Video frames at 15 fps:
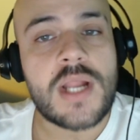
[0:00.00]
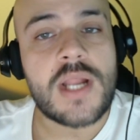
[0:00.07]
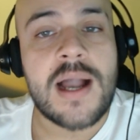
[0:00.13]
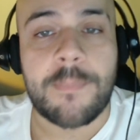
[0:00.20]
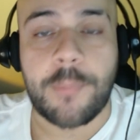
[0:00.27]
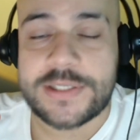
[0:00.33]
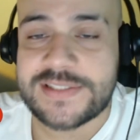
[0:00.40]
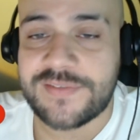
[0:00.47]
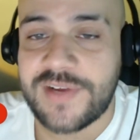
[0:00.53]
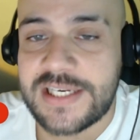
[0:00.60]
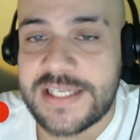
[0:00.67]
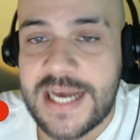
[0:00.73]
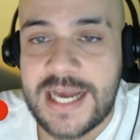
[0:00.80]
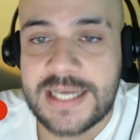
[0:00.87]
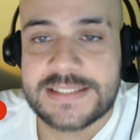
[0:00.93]
Após
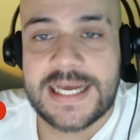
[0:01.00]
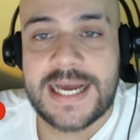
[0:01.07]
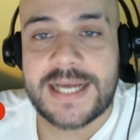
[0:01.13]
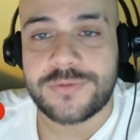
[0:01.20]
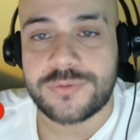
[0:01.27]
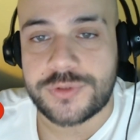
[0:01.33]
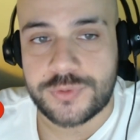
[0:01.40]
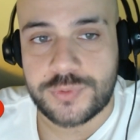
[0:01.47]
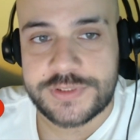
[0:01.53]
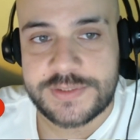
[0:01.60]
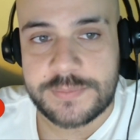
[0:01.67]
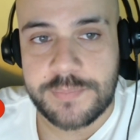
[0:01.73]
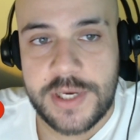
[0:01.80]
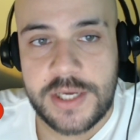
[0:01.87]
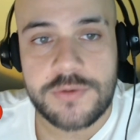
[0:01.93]
avaliar dados dos
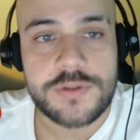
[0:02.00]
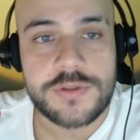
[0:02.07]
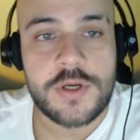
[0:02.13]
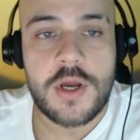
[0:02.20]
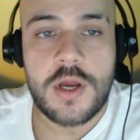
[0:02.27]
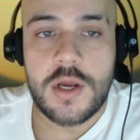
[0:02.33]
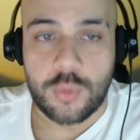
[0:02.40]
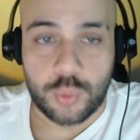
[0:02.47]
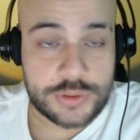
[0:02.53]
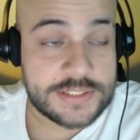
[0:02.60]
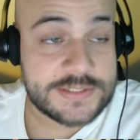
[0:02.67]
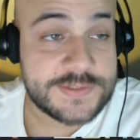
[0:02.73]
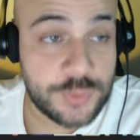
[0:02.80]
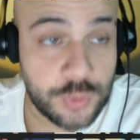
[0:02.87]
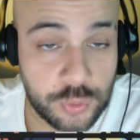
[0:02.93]
empenhos, o
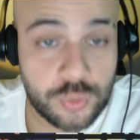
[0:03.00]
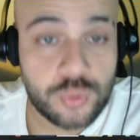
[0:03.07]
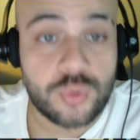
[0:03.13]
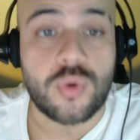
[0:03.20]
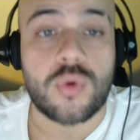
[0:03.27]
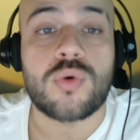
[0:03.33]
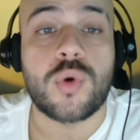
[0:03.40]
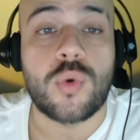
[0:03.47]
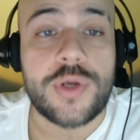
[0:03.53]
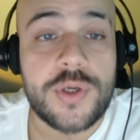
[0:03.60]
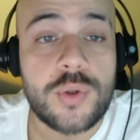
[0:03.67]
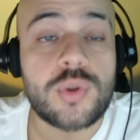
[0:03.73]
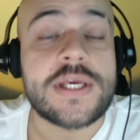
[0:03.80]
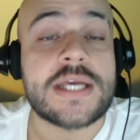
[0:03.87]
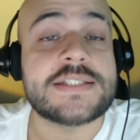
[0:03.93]
TCU
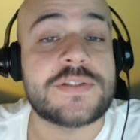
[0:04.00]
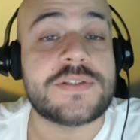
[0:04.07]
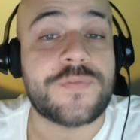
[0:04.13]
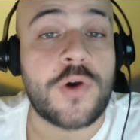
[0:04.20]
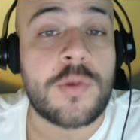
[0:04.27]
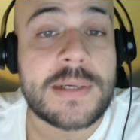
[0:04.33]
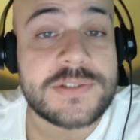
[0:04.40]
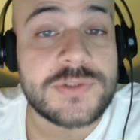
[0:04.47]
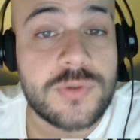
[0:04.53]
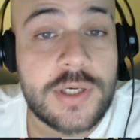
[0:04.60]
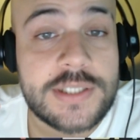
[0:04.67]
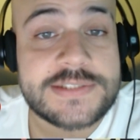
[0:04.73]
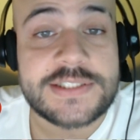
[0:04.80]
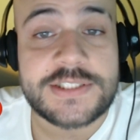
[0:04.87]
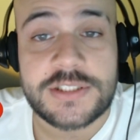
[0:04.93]
concluiu que as
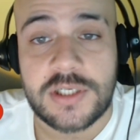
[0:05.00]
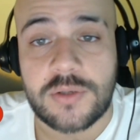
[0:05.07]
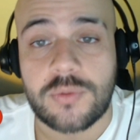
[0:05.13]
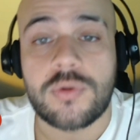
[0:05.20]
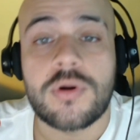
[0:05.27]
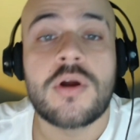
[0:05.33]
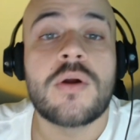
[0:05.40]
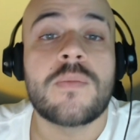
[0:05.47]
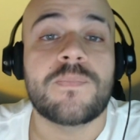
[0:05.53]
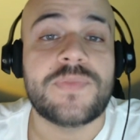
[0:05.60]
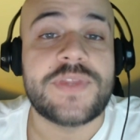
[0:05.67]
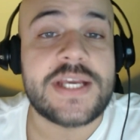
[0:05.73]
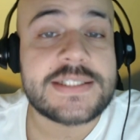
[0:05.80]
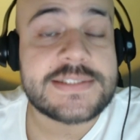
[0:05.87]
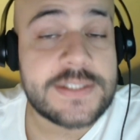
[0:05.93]
informações estão
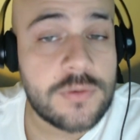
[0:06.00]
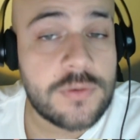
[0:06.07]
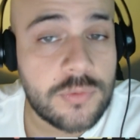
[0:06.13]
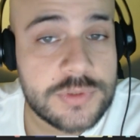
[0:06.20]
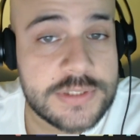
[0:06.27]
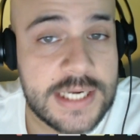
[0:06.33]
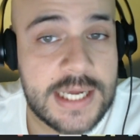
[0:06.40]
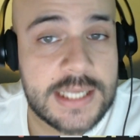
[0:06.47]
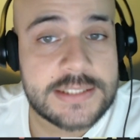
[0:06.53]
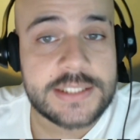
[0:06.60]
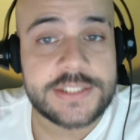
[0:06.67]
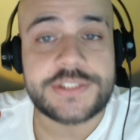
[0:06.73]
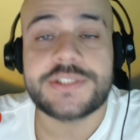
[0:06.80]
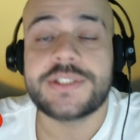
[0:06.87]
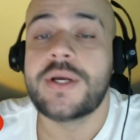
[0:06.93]

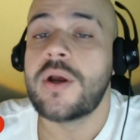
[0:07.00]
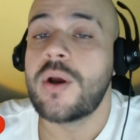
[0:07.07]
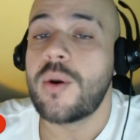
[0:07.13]
desencontradas,